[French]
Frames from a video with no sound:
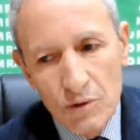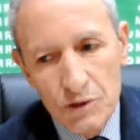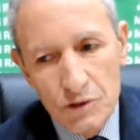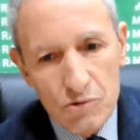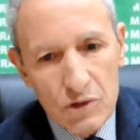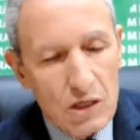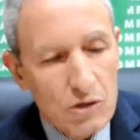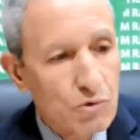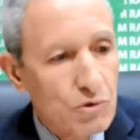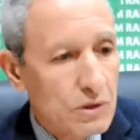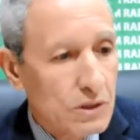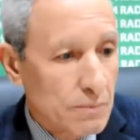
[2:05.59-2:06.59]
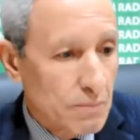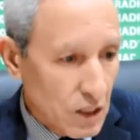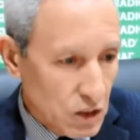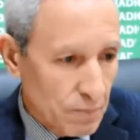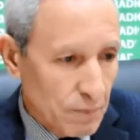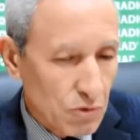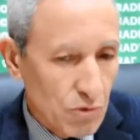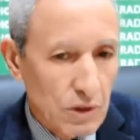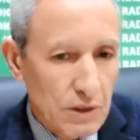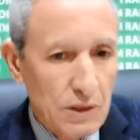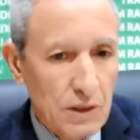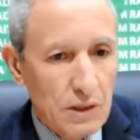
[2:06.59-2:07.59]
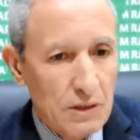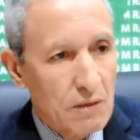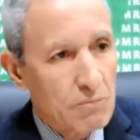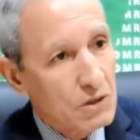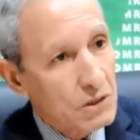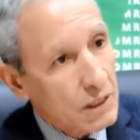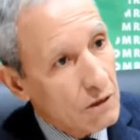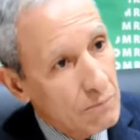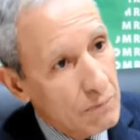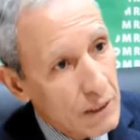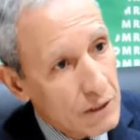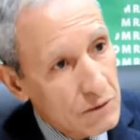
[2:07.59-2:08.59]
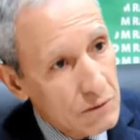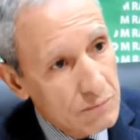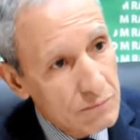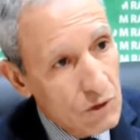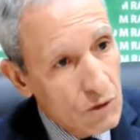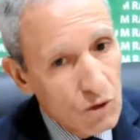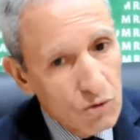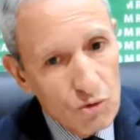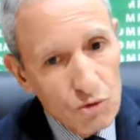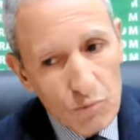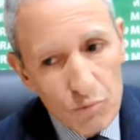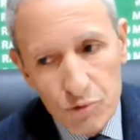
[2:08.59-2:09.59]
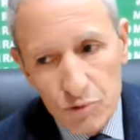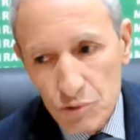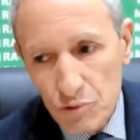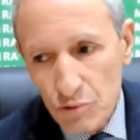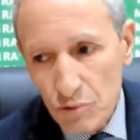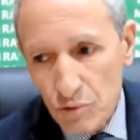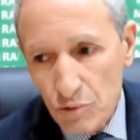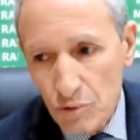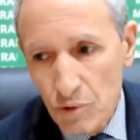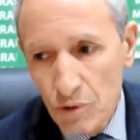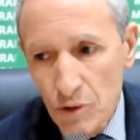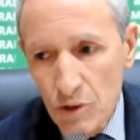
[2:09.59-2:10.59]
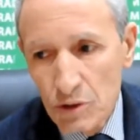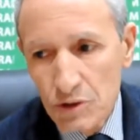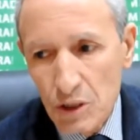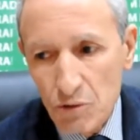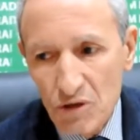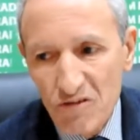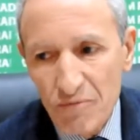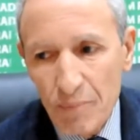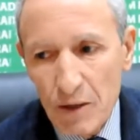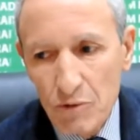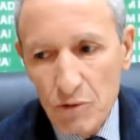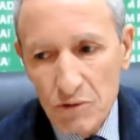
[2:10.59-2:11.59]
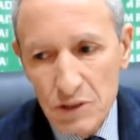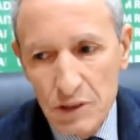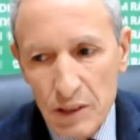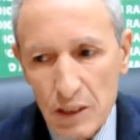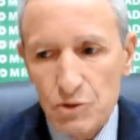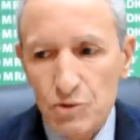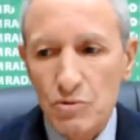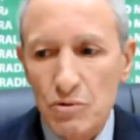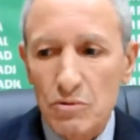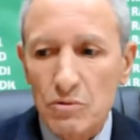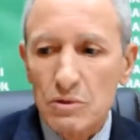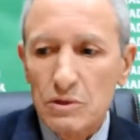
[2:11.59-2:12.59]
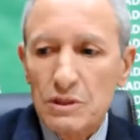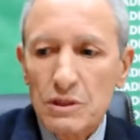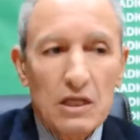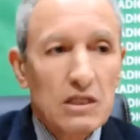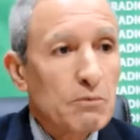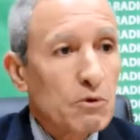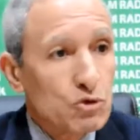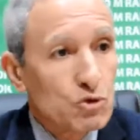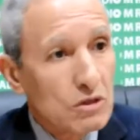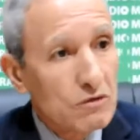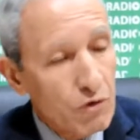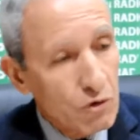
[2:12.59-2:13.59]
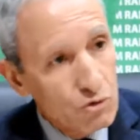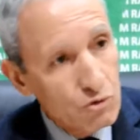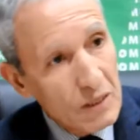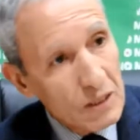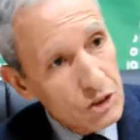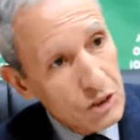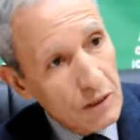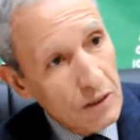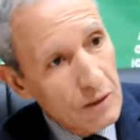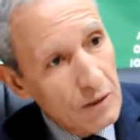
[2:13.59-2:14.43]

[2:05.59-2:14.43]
hydrocarbures et des marchés pétroliers est un monde très complexe. D'autant plus que ça ne relève pas de considérations liées à un libre jeu des forces du marché